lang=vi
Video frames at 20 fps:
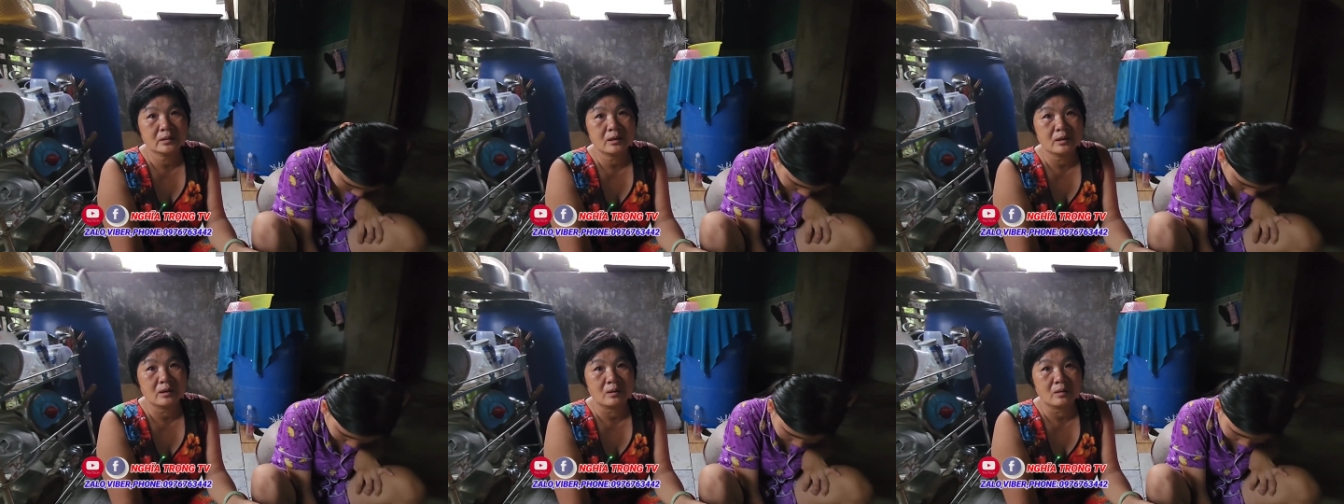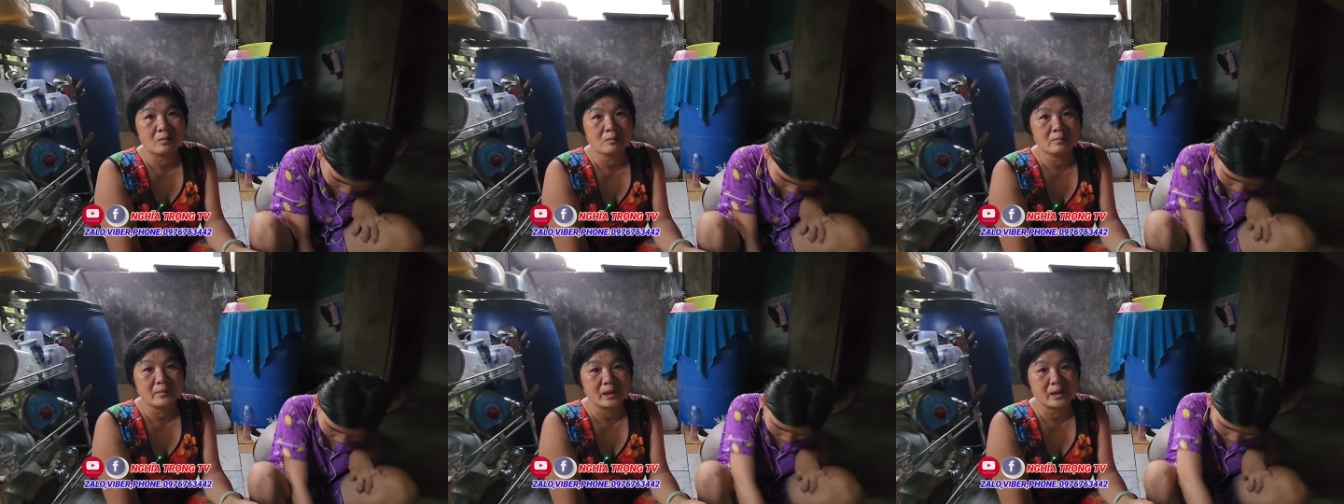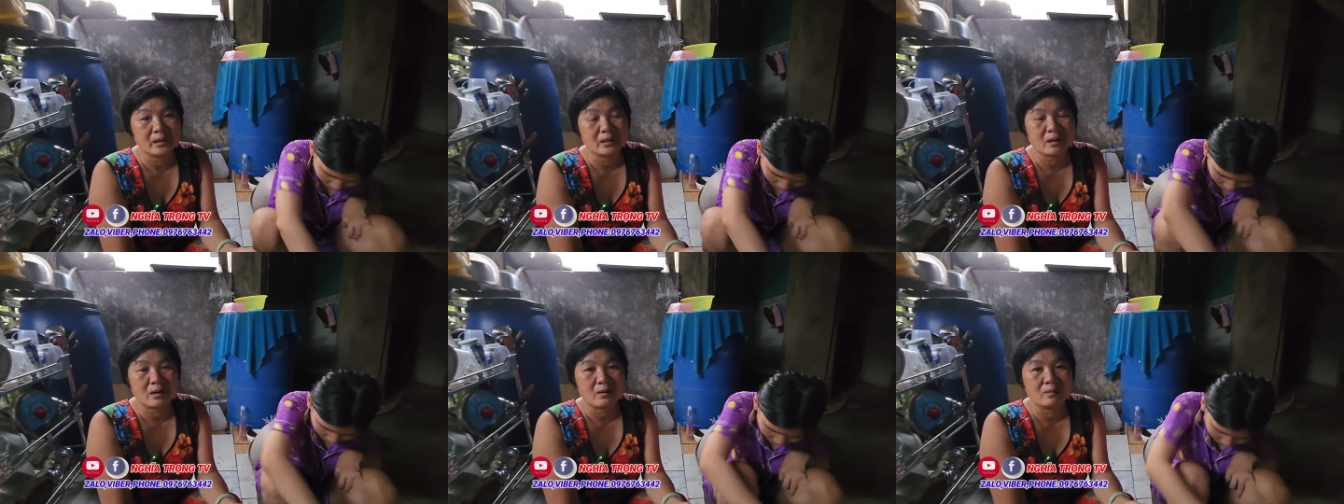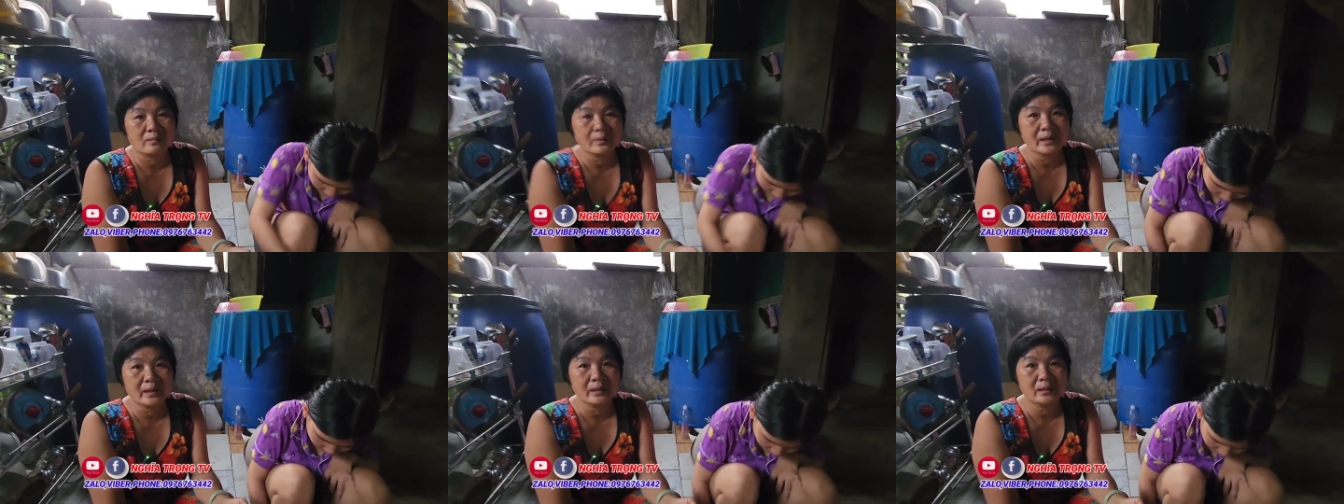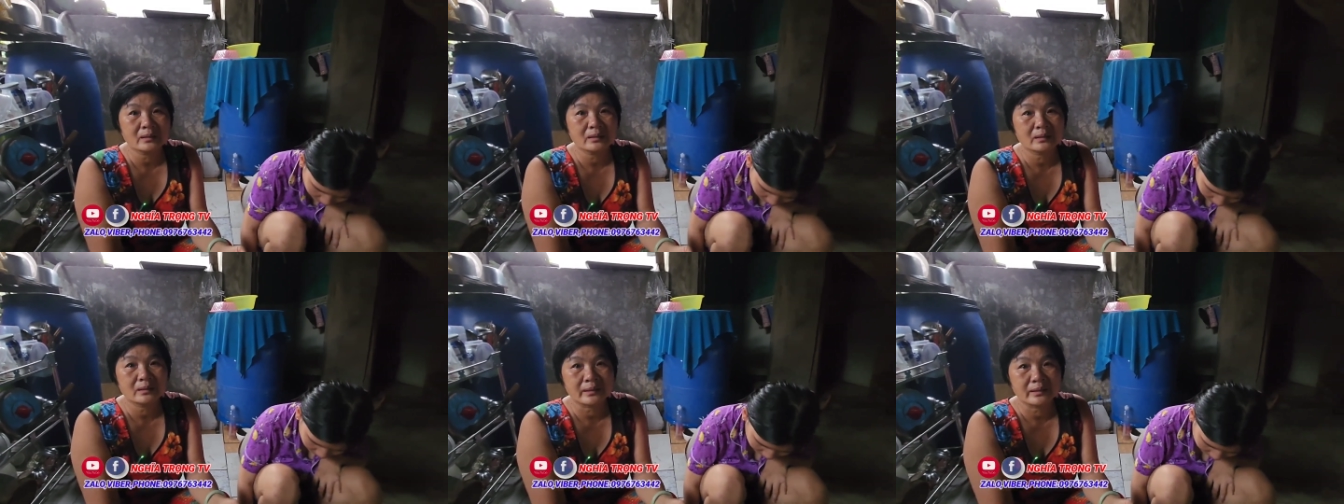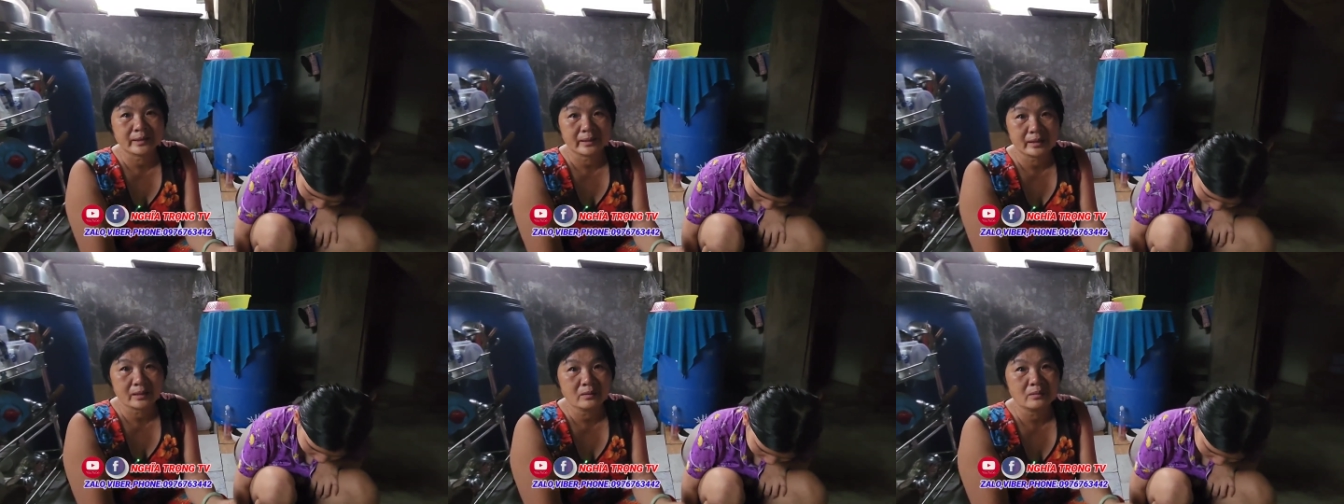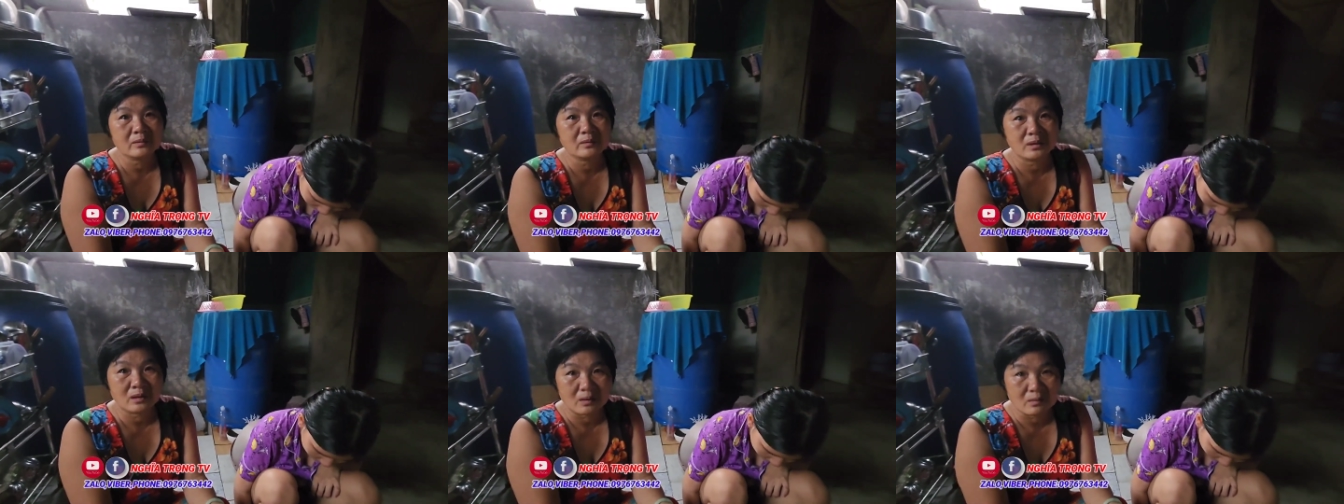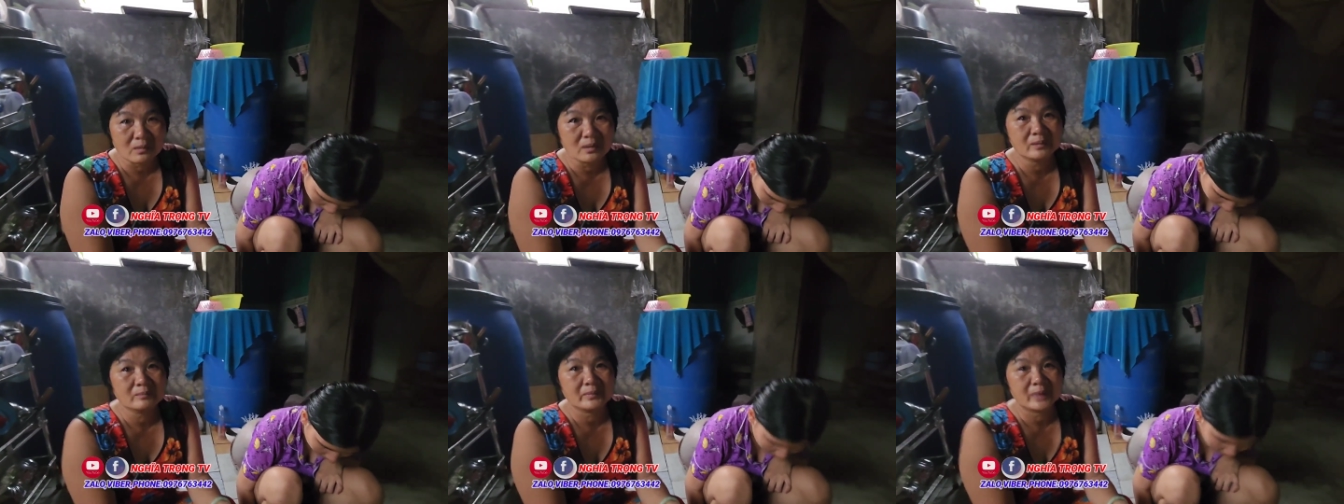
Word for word: khổ mình khổ đây người khác còn khổ hơn